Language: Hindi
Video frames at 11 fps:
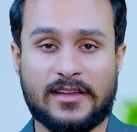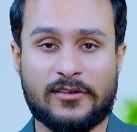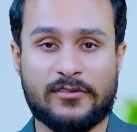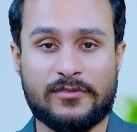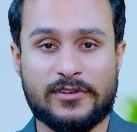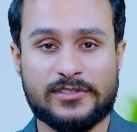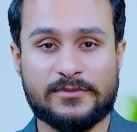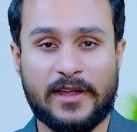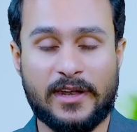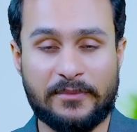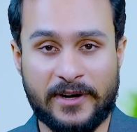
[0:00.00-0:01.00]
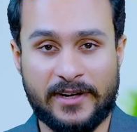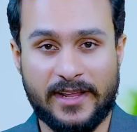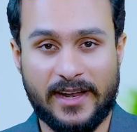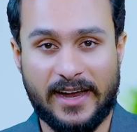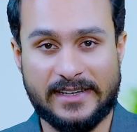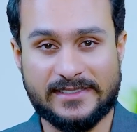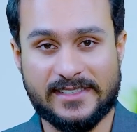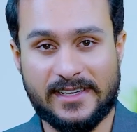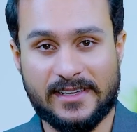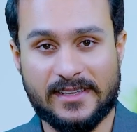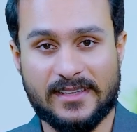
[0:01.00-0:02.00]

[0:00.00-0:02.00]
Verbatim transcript: कर रहा हूँ व्यूअर्स मैं लिबर्टी लैंड्स की